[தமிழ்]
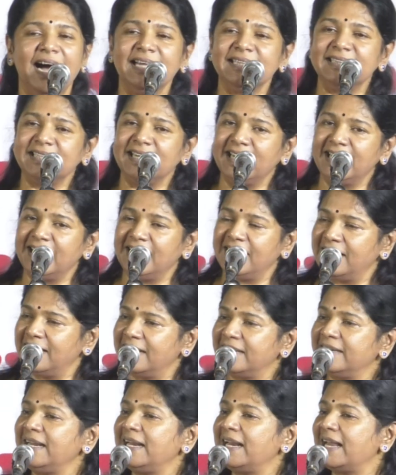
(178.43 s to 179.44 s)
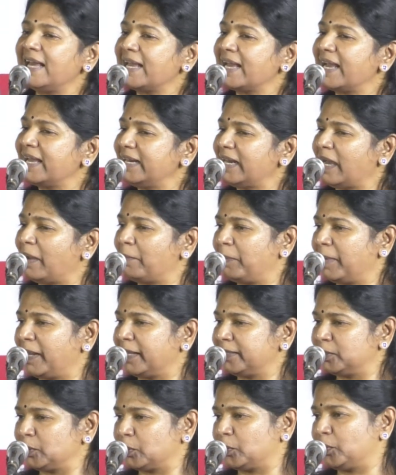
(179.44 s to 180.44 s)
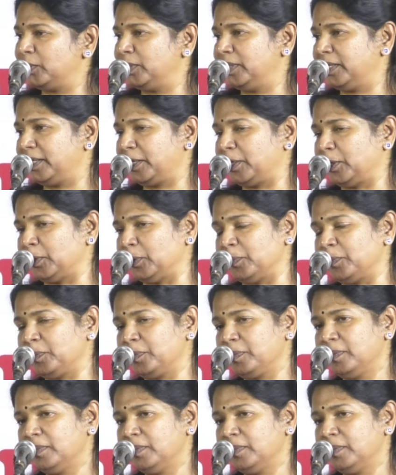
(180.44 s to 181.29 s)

அந்த நிலையை நாம் பார்த்து கொண்டிருக்கிறோம்